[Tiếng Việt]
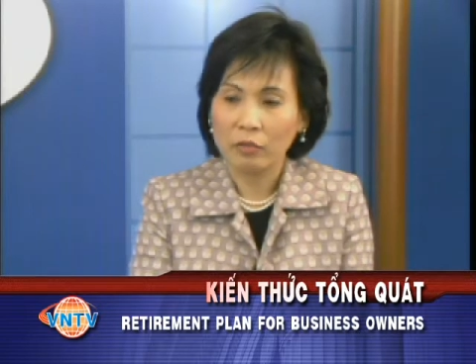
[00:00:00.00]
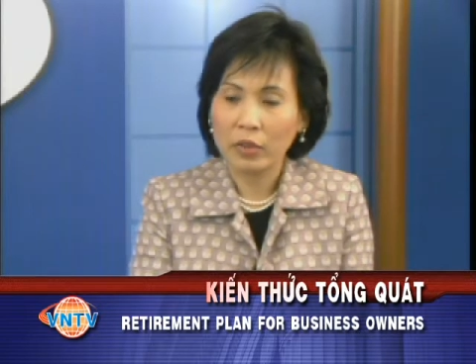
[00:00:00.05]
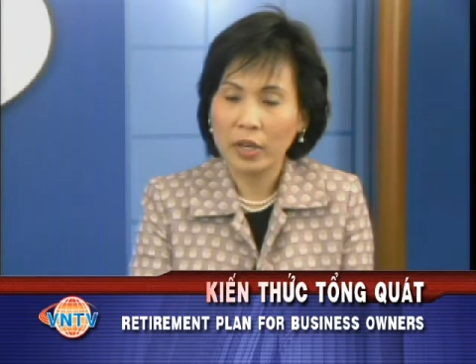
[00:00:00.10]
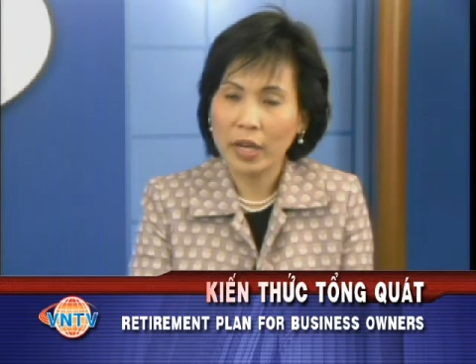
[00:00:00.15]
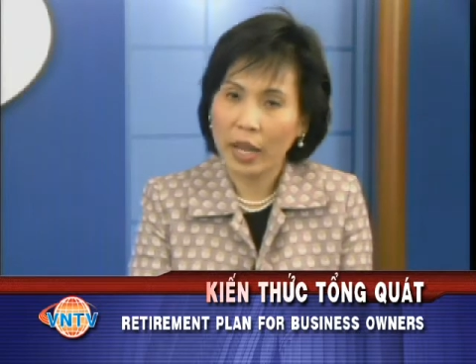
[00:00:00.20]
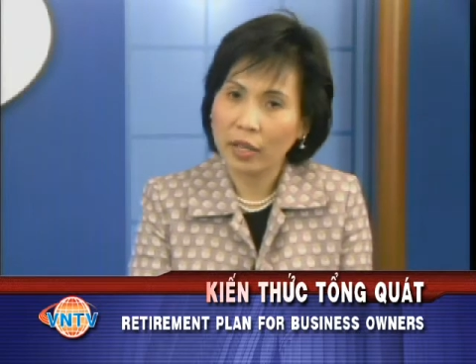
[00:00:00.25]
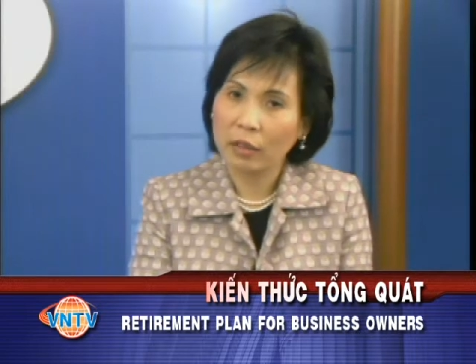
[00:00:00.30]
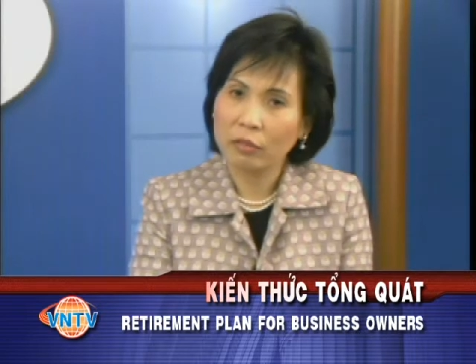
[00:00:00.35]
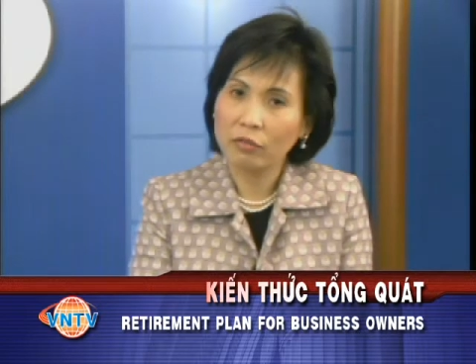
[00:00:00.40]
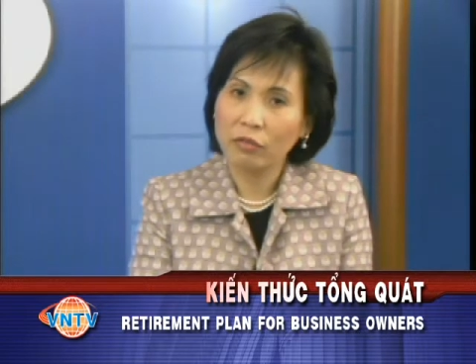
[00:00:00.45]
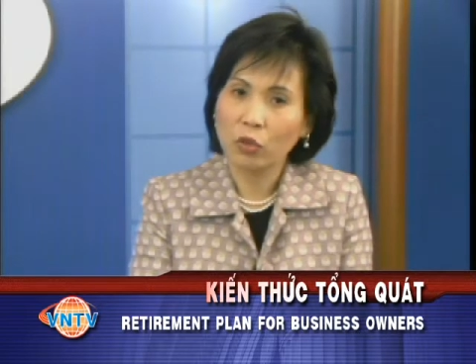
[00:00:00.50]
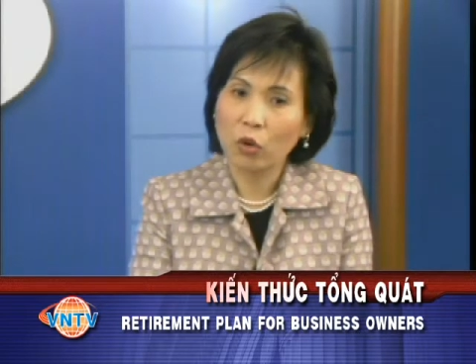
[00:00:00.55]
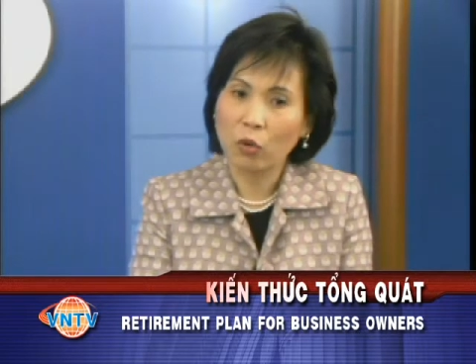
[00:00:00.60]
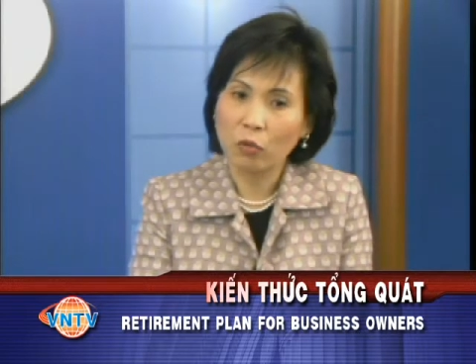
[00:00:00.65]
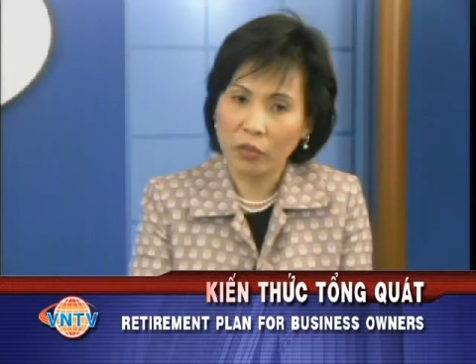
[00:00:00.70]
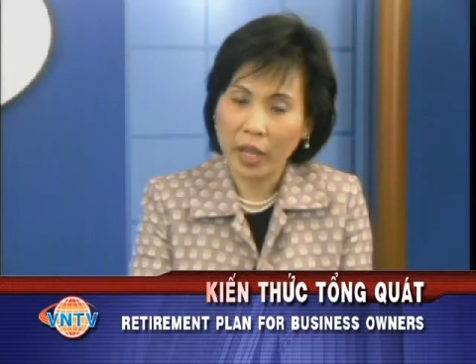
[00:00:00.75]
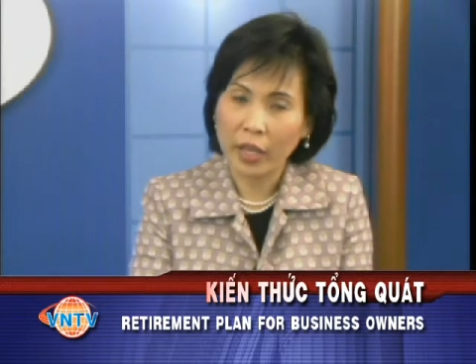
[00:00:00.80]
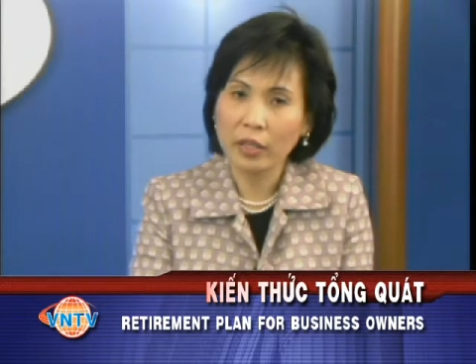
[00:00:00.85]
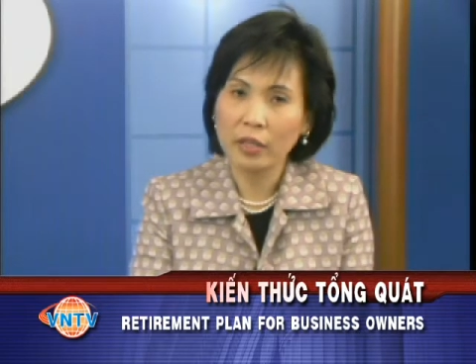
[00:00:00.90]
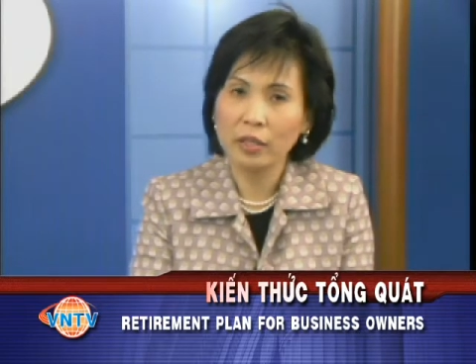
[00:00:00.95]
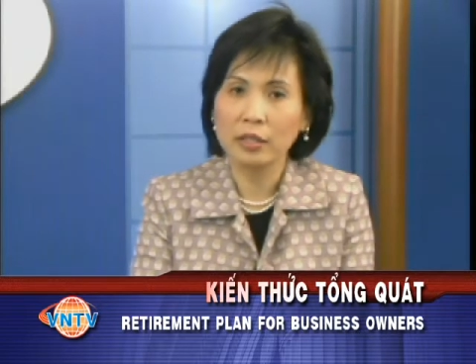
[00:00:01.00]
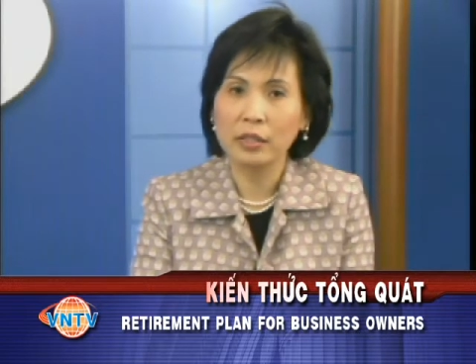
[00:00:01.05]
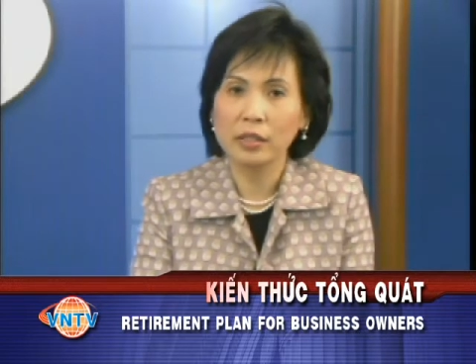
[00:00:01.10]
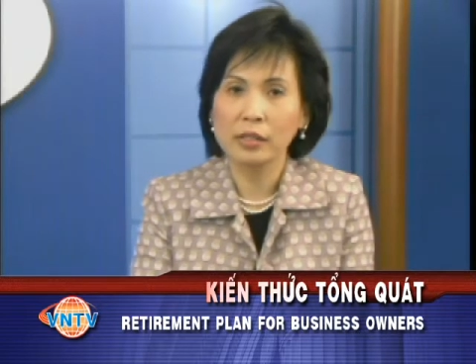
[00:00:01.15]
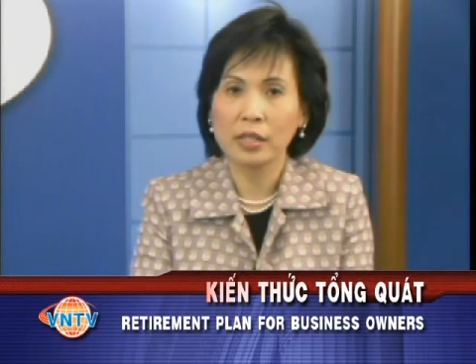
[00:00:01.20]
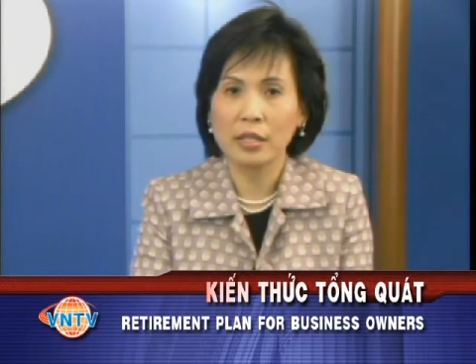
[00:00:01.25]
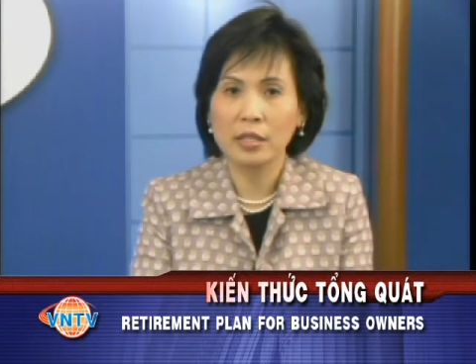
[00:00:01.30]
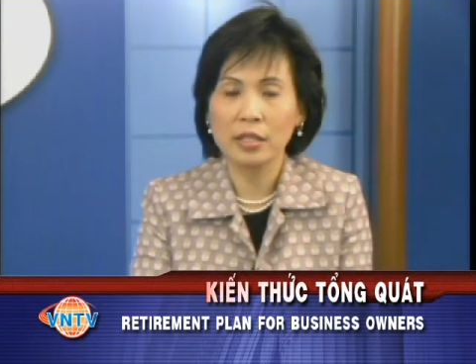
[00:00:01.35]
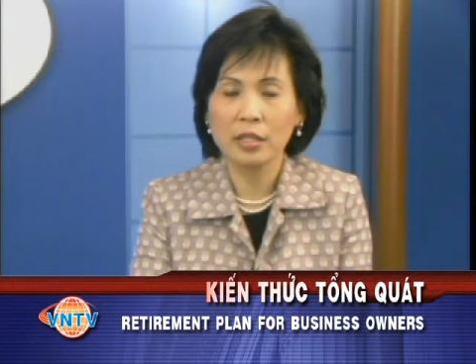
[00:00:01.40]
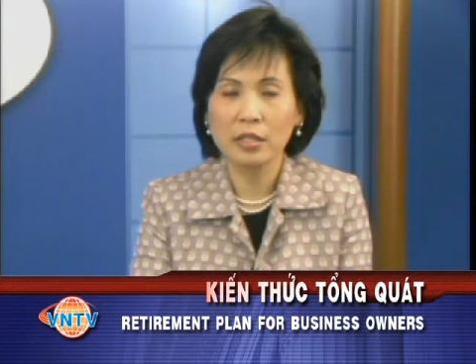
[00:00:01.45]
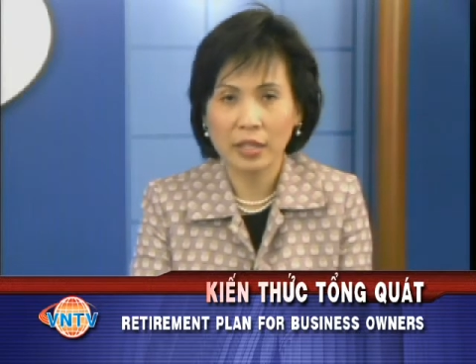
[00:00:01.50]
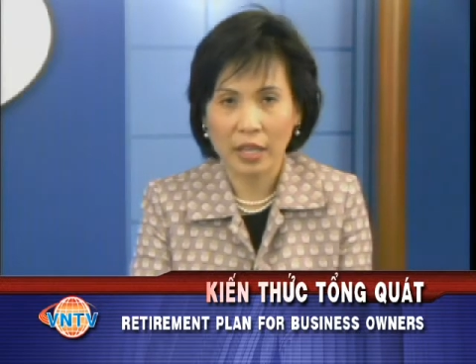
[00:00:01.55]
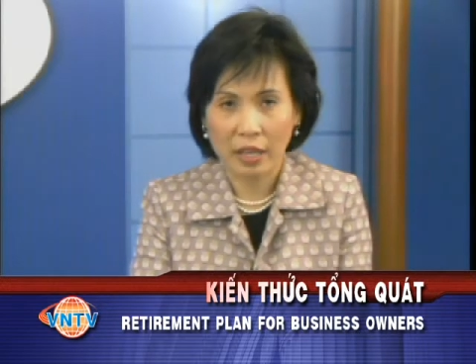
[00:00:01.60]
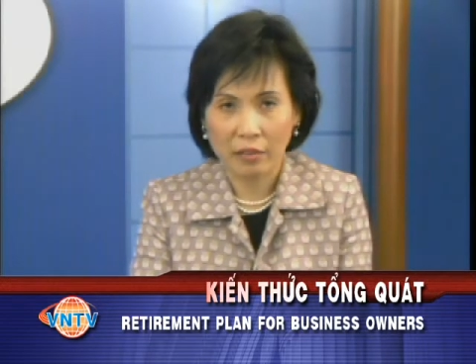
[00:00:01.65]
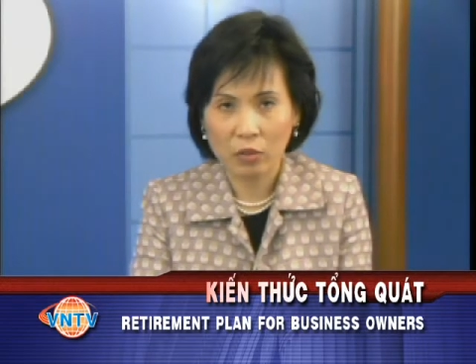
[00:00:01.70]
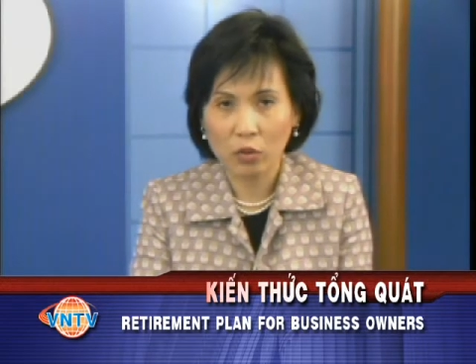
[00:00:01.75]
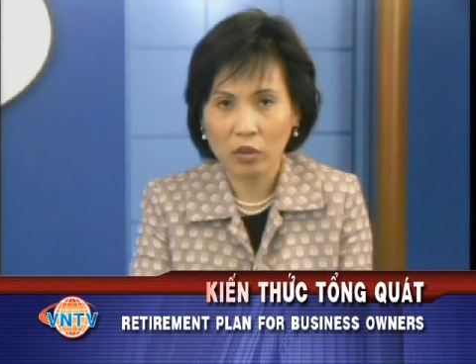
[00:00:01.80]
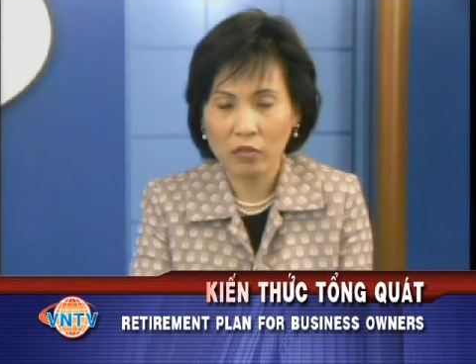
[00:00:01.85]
Vân Anh cùng với Ánh Hương sẽ chia sẻ với